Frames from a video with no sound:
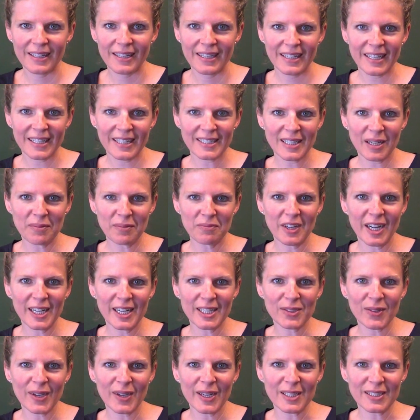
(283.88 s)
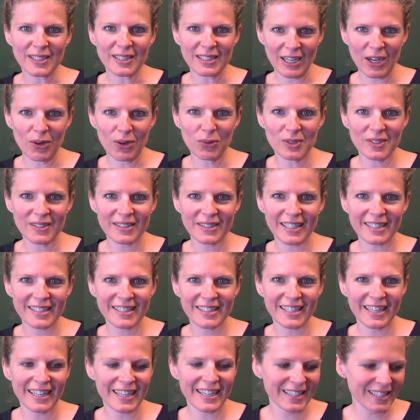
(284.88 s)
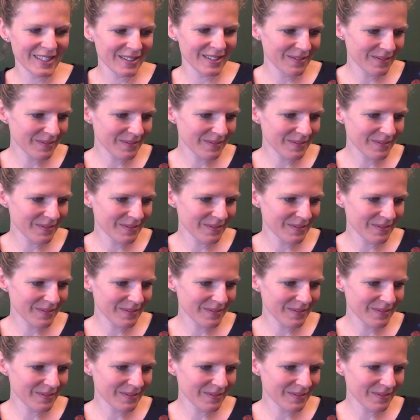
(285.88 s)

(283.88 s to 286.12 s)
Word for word: Jetzt haben wir also eine Tausenderzahl.